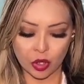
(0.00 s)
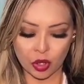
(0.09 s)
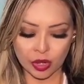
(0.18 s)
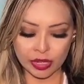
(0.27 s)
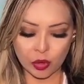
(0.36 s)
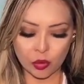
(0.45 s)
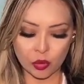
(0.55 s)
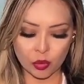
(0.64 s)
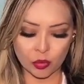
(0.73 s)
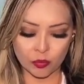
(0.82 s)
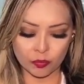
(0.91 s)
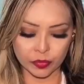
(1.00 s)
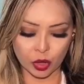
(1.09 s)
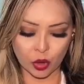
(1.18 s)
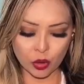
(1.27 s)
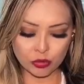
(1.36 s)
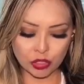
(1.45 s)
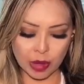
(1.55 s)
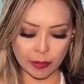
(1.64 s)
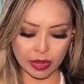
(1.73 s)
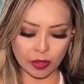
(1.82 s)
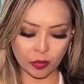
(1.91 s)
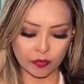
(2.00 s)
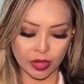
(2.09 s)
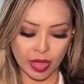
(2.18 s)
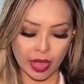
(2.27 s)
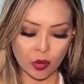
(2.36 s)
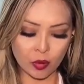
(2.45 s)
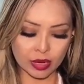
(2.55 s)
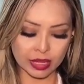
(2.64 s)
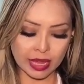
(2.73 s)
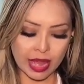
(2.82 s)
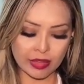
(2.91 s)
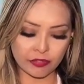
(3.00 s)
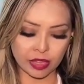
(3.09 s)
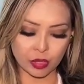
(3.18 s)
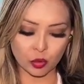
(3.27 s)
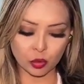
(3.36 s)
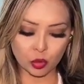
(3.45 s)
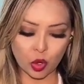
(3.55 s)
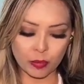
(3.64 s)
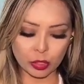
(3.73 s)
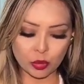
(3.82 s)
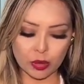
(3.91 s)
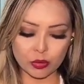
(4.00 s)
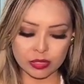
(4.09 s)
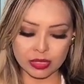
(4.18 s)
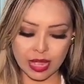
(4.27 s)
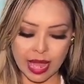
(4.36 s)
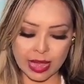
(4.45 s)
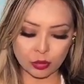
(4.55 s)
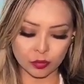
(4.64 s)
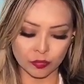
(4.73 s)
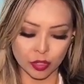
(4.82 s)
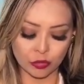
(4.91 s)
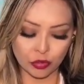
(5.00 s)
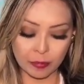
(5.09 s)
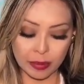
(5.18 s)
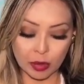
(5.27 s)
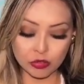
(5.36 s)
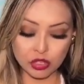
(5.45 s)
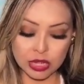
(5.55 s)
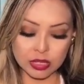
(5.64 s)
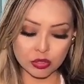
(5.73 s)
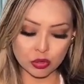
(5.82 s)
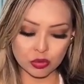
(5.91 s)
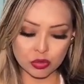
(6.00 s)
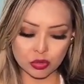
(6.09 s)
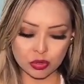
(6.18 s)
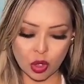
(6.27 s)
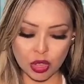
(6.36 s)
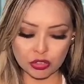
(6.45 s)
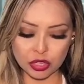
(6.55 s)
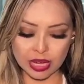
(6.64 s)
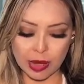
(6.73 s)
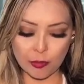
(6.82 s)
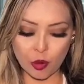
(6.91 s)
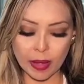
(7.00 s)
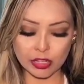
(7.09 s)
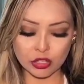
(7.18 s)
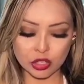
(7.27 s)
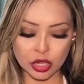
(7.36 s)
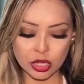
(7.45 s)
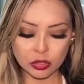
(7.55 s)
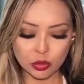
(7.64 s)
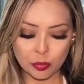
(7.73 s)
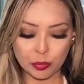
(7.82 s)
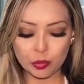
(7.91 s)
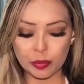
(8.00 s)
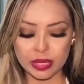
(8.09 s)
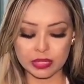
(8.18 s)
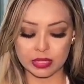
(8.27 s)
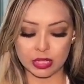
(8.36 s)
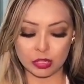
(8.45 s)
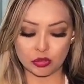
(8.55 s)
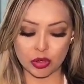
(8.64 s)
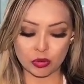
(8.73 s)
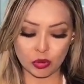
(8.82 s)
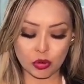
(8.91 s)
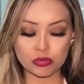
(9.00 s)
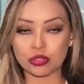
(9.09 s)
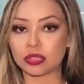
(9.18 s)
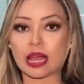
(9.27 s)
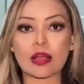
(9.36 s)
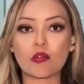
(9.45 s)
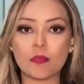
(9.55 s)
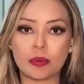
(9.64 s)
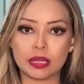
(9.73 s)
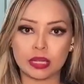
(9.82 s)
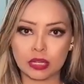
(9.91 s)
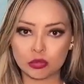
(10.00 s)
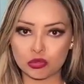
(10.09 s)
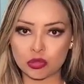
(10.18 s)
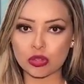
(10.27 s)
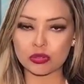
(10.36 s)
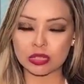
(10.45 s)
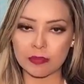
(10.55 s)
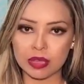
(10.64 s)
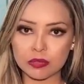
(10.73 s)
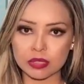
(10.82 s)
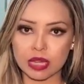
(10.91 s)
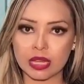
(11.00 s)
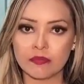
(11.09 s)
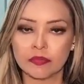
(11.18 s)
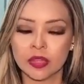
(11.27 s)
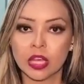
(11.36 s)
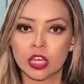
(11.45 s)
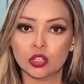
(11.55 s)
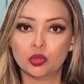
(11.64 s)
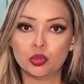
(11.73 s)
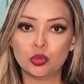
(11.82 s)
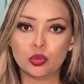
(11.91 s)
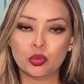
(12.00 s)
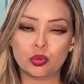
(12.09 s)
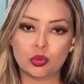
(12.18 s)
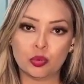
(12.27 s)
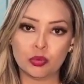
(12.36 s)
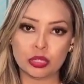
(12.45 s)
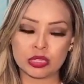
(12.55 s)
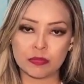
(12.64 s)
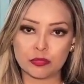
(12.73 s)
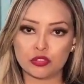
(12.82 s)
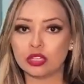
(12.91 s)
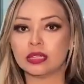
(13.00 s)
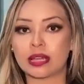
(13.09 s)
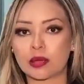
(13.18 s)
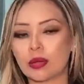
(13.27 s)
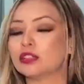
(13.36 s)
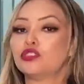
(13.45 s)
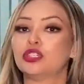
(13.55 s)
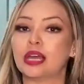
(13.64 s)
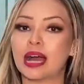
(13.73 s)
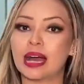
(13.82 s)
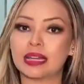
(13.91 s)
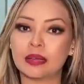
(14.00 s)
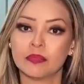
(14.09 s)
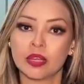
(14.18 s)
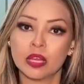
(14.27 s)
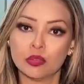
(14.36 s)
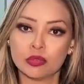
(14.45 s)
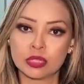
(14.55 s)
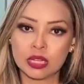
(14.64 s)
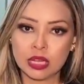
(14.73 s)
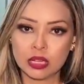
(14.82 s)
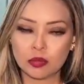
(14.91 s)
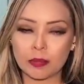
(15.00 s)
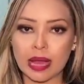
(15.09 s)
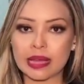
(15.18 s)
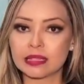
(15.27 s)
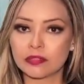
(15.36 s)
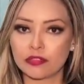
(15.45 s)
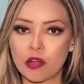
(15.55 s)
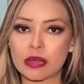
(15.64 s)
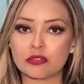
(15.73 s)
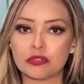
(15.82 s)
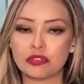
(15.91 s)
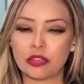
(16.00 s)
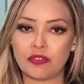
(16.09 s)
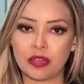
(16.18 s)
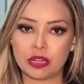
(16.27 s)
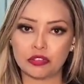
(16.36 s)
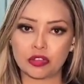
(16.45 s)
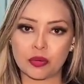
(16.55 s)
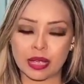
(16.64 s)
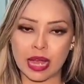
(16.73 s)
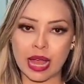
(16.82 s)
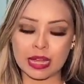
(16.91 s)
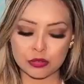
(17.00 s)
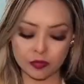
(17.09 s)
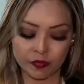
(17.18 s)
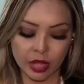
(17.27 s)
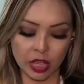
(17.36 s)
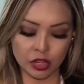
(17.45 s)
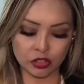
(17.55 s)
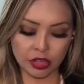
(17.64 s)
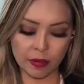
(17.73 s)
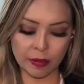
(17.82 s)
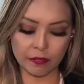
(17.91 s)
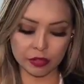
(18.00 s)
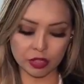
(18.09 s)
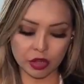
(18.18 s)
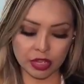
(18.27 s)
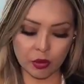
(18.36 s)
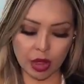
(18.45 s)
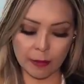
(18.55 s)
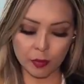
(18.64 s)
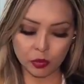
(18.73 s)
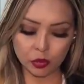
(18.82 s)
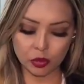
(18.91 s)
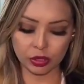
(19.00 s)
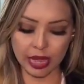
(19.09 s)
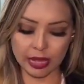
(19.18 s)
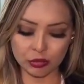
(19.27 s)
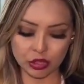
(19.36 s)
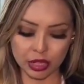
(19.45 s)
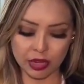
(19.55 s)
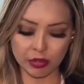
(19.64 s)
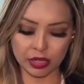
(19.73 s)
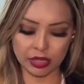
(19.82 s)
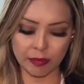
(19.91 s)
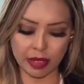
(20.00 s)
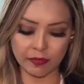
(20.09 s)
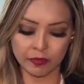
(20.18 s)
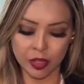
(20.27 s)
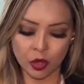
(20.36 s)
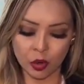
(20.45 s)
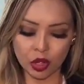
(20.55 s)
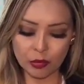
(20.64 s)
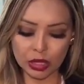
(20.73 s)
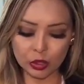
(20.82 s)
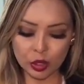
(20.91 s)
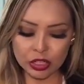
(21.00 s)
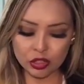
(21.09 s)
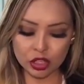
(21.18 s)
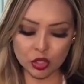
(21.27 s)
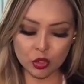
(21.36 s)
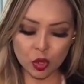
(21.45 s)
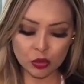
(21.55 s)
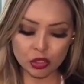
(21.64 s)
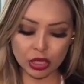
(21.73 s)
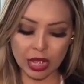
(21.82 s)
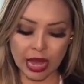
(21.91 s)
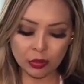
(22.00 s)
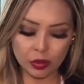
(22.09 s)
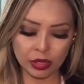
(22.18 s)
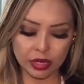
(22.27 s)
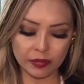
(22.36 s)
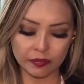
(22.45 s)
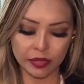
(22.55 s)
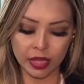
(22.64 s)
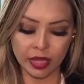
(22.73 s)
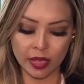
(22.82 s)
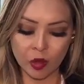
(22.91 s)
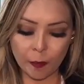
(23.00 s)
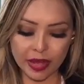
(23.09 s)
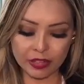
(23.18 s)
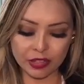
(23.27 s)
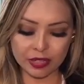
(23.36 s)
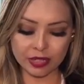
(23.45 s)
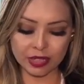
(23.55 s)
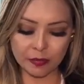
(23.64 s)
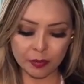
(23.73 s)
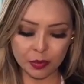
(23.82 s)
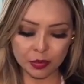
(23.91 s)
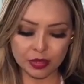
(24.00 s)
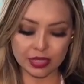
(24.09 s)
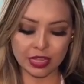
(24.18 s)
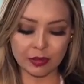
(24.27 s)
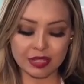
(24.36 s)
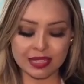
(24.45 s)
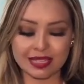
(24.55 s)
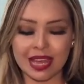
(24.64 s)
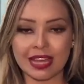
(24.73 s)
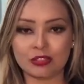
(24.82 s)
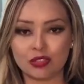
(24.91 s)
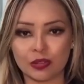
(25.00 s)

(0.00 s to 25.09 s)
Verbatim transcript: Olha, o Ron de Abreu é o Cleven, o nome do acusado. Foi para audiência de custódia e acabou baixando para o presídio. Olha, o Ronde está acompanhando os nossos amigos aí do município de Itacoatiara, nos dando mais informações referente ao caso. A gente leva para você, olha, o Raimundo Nonato chegando aqui também. Oi, boa noite, sou de Anori, eu participo do CM7.